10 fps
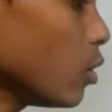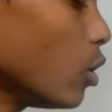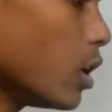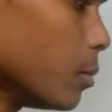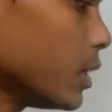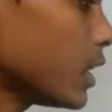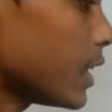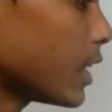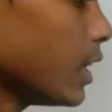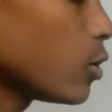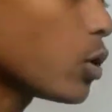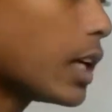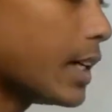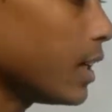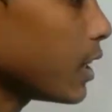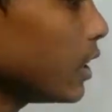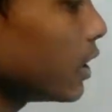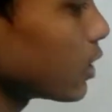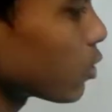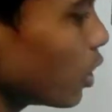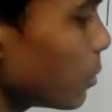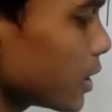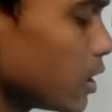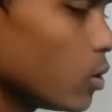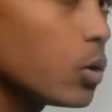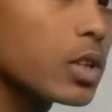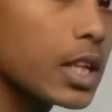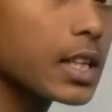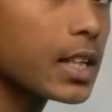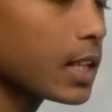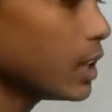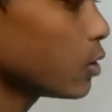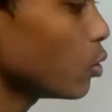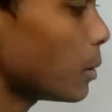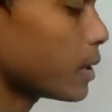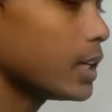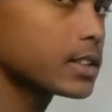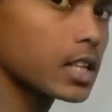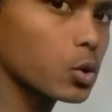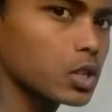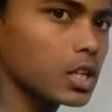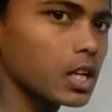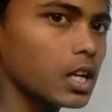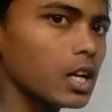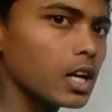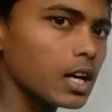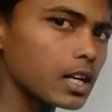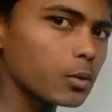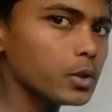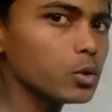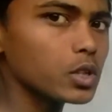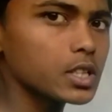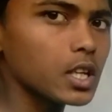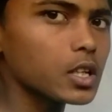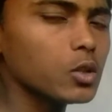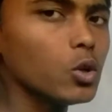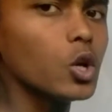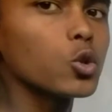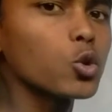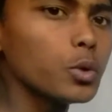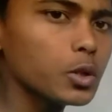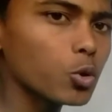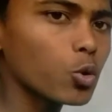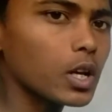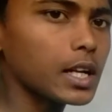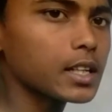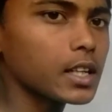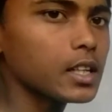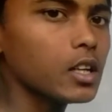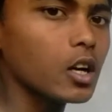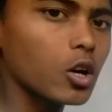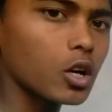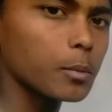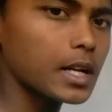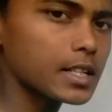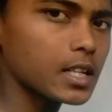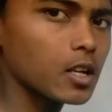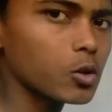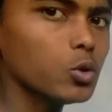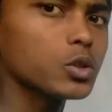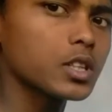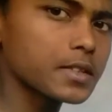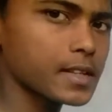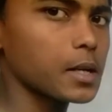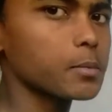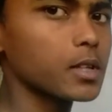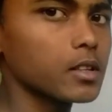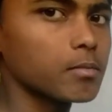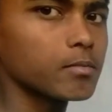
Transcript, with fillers: नौ अब भी कट रहा है तो काट लेंगे सोलह बटे नौ नहीं कट रहा है तो आपका आंसर हो जाएगा अगर वीडियो अच्छी लगी हो तो वीडियो को लाइक करें और हमारे चैनल को सब्सक्राइब करें